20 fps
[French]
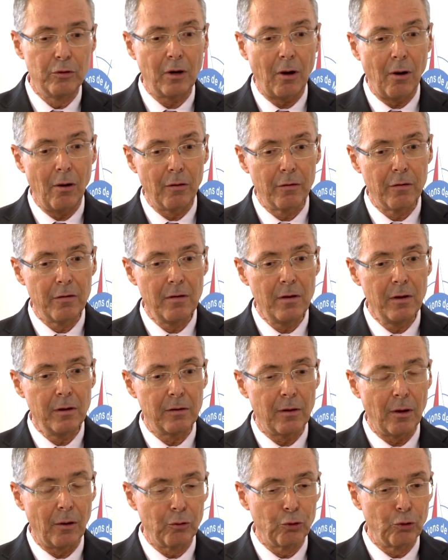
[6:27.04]

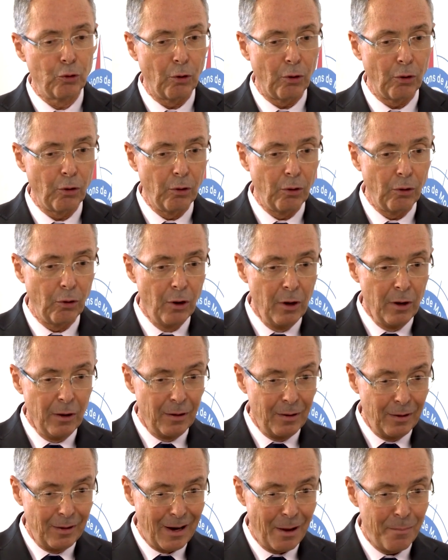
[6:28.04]
transit entre
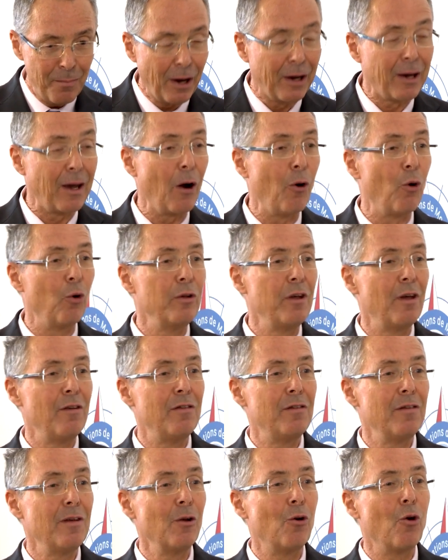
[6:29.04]
la Macaronésie,